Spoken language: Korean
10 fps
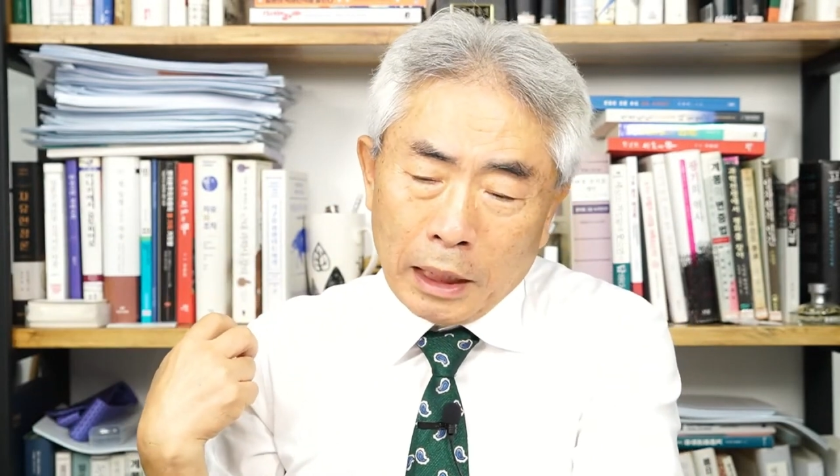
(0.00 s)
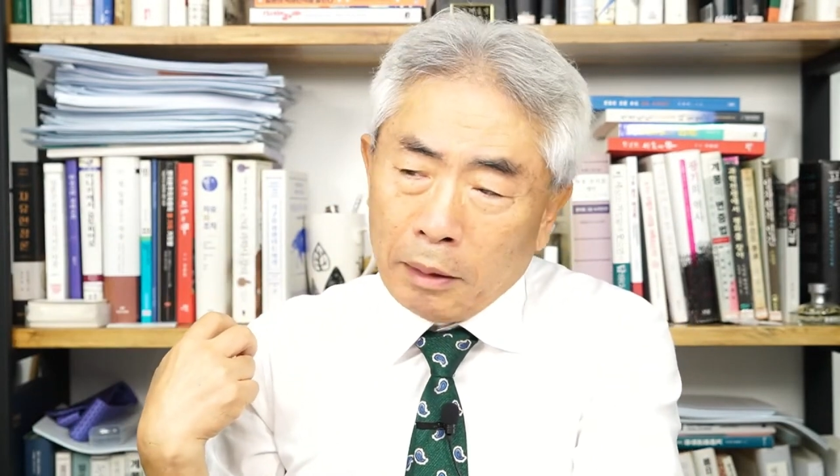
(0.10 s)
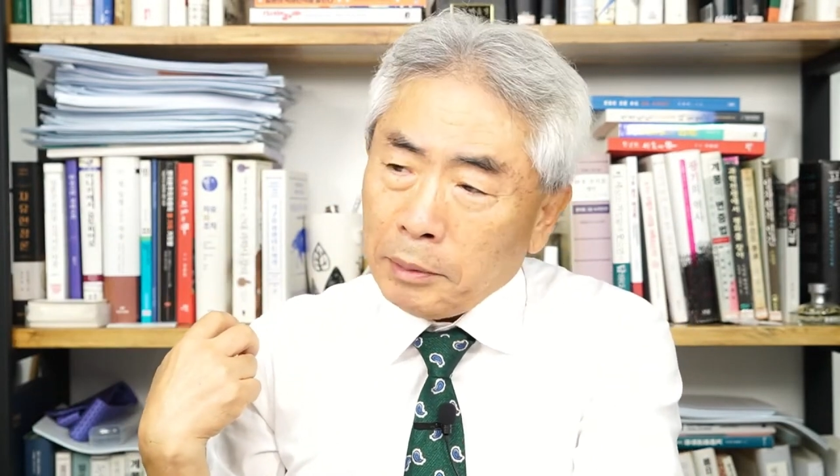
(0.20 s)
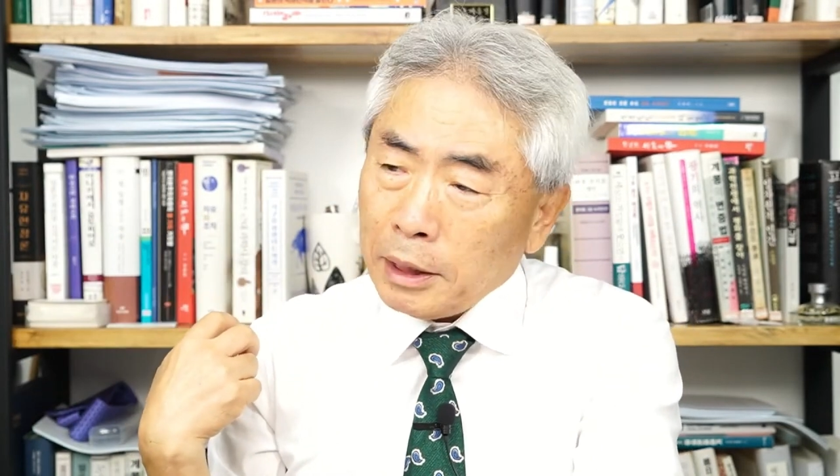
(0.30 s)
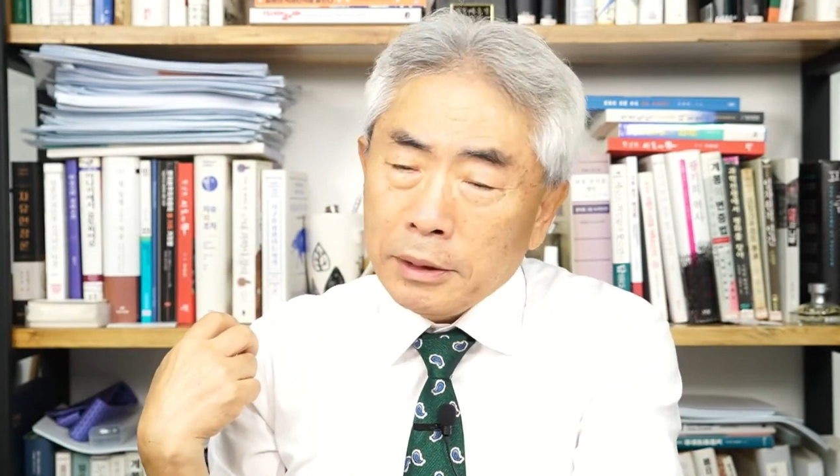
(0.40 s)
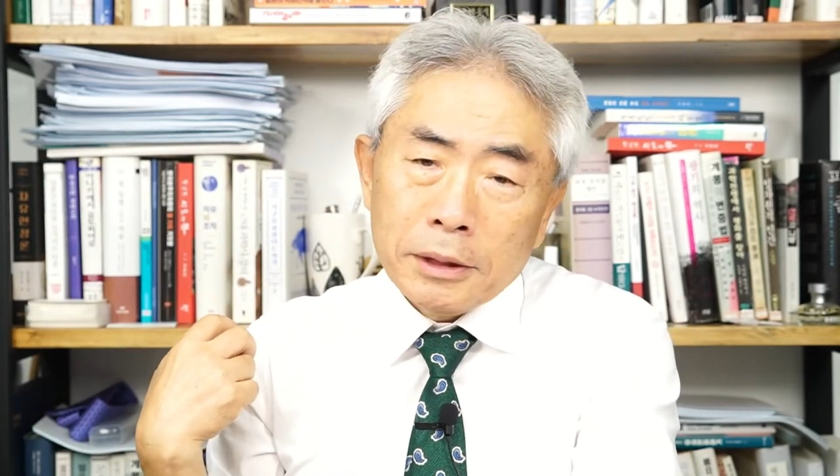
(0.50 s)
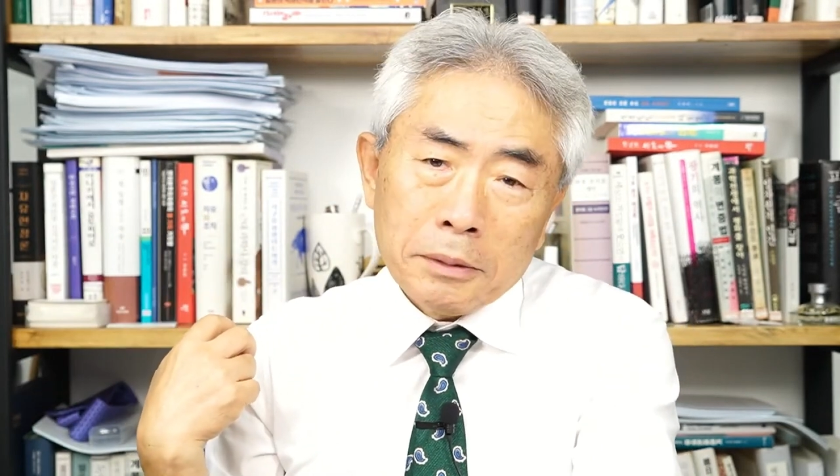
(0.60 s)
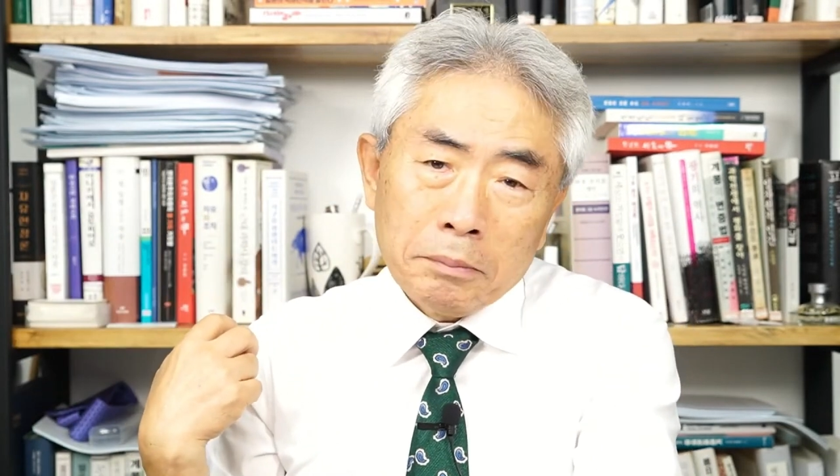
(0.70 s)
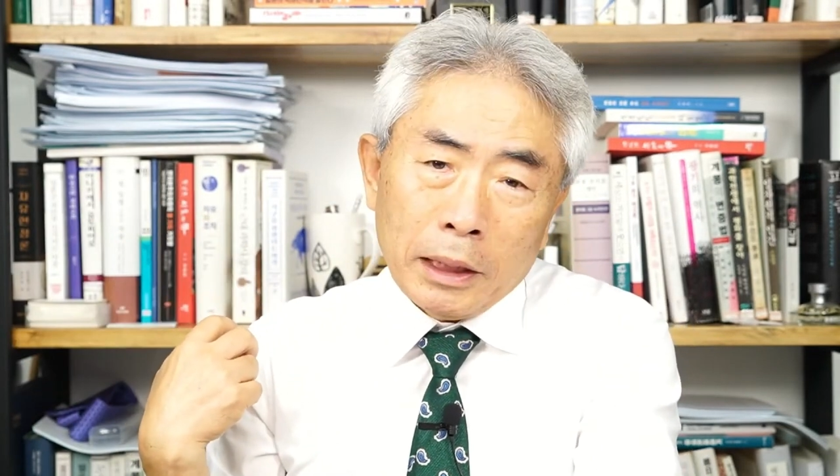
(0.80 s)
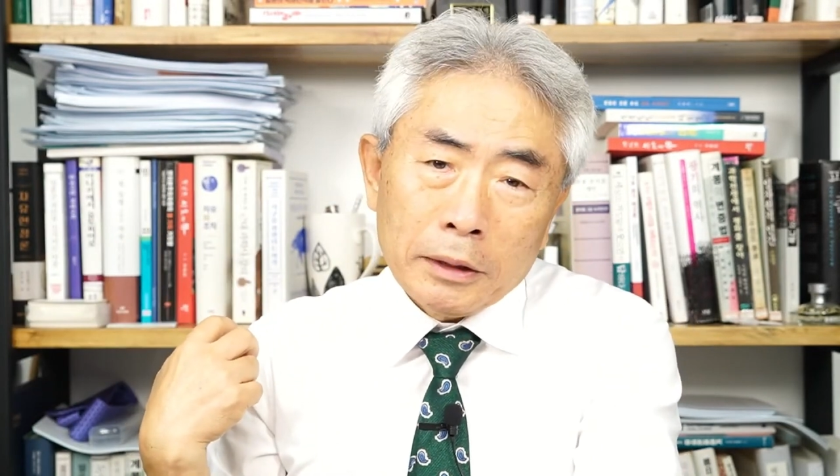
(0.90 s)
아마
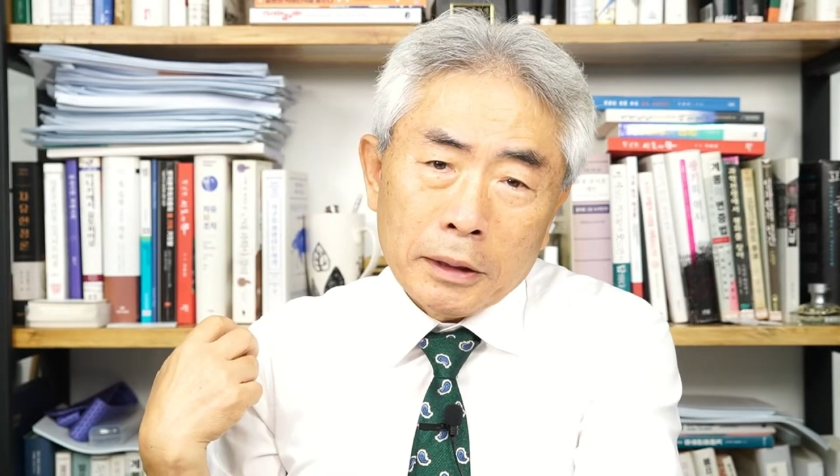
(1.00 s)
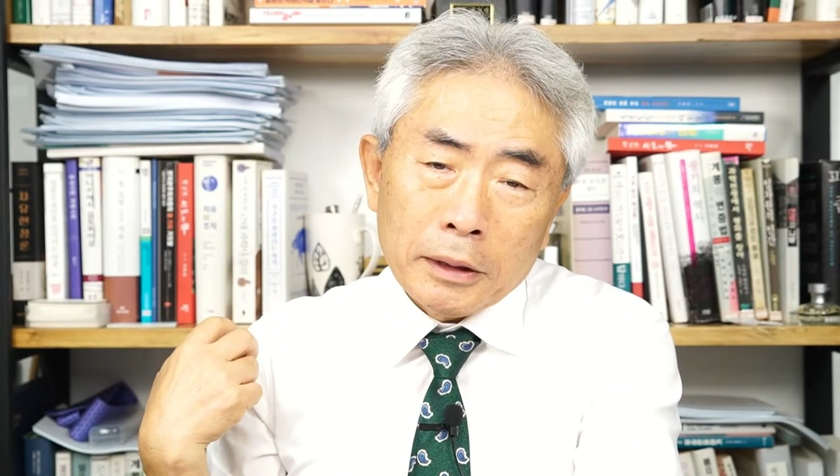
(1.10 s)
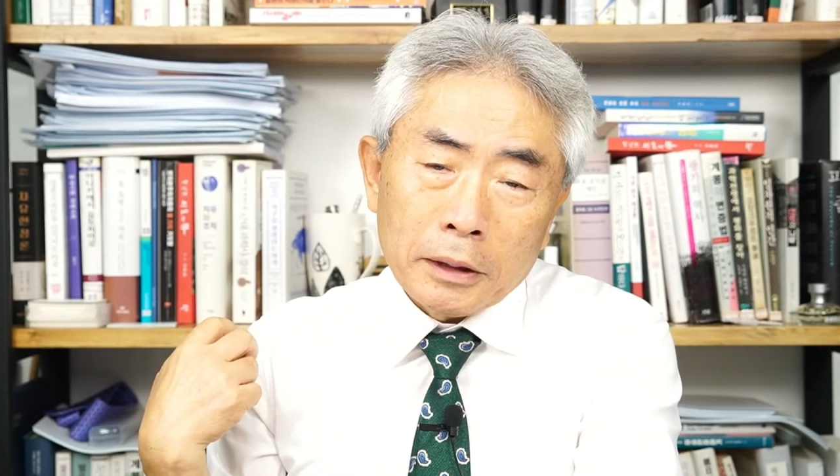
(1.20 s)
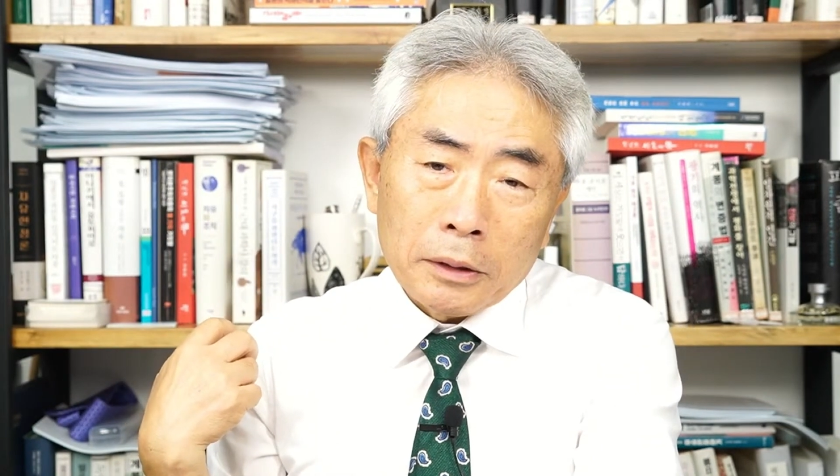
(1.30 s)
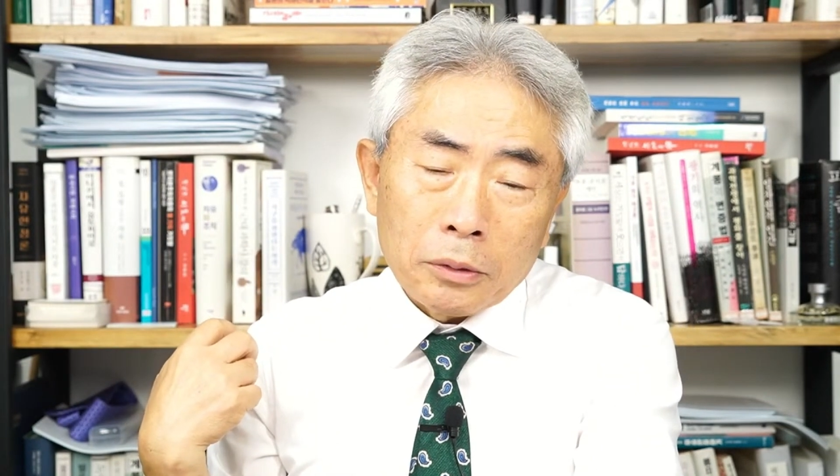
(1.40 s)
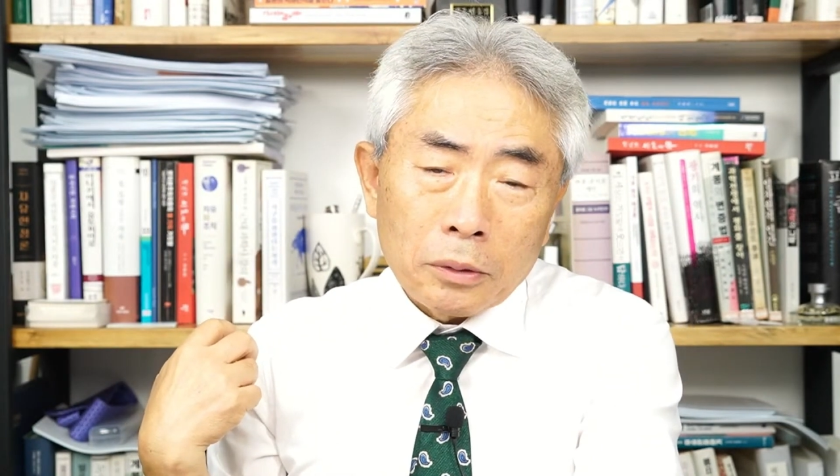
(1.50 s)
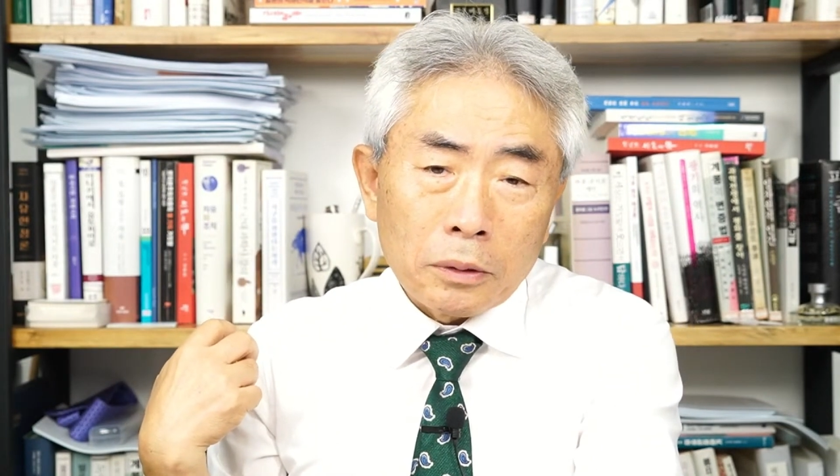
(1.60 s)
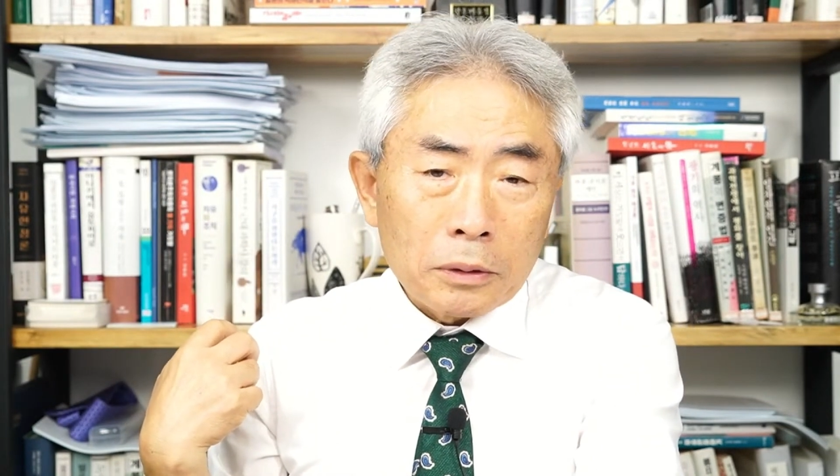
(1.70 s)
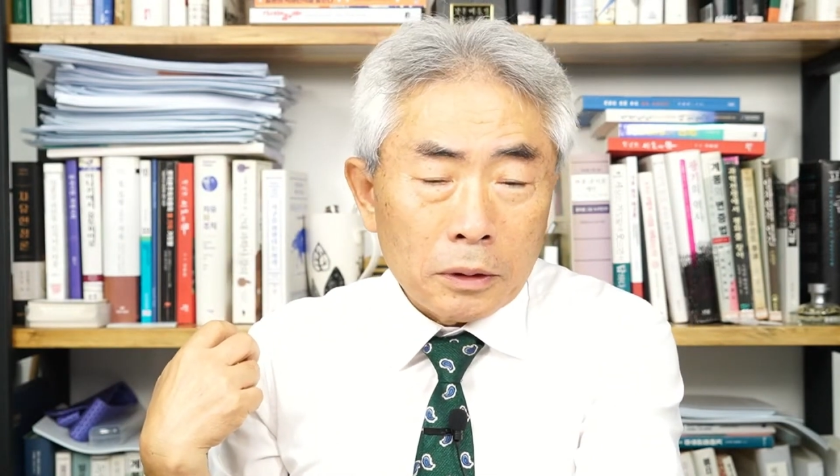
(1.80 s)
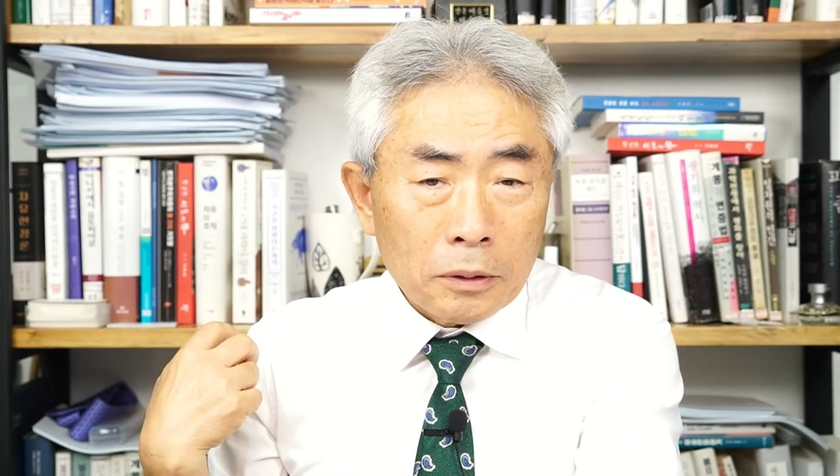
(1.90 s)
20매덕 이렇게
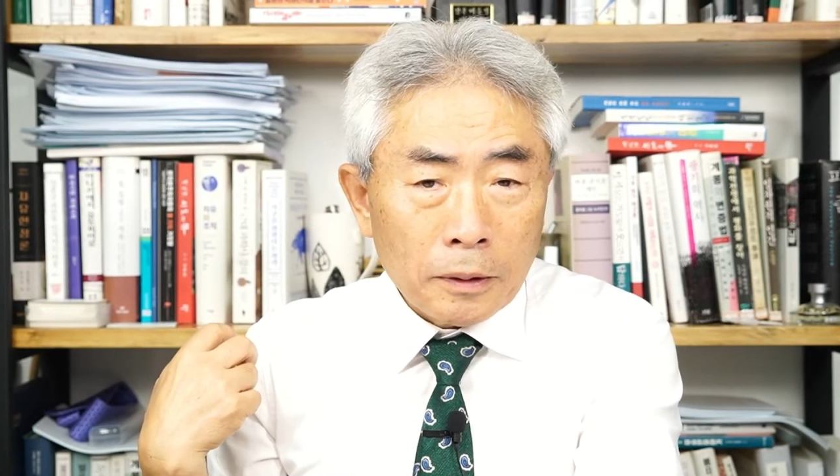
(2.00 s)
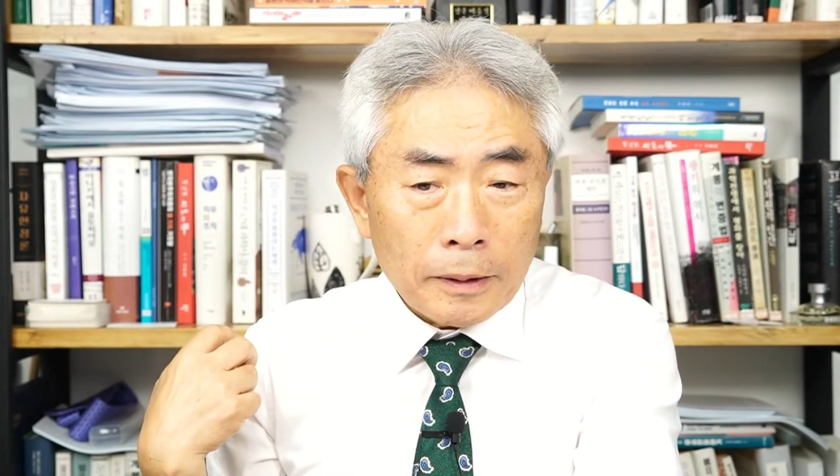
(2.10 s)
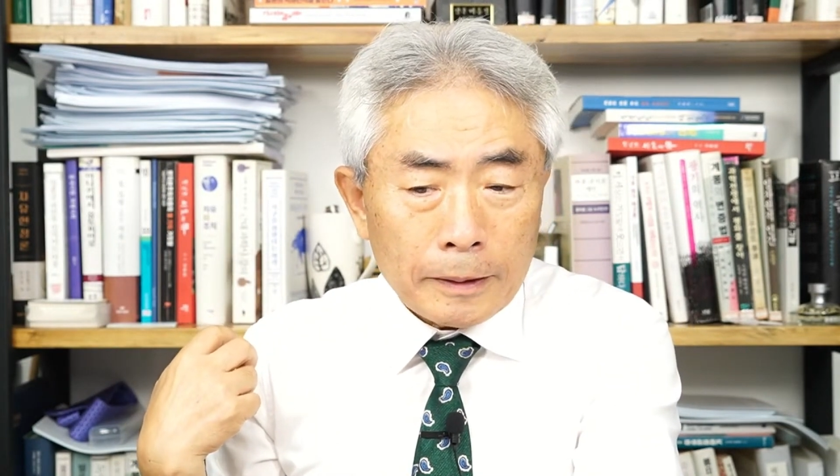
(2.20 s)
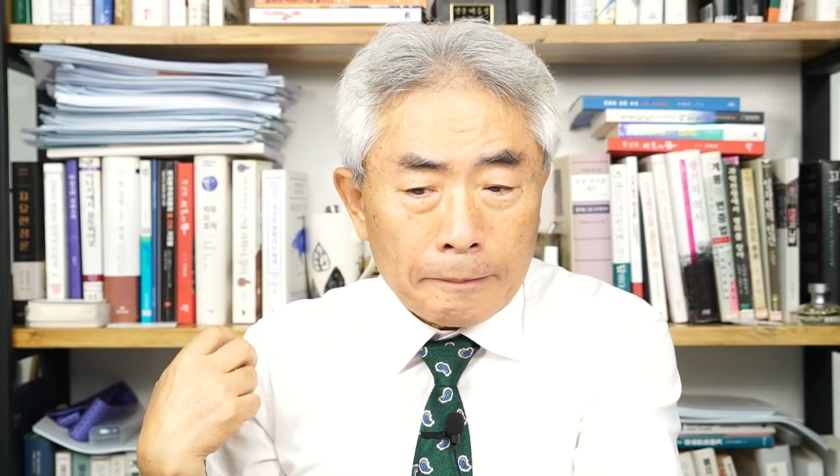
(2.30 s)
들어올걸요.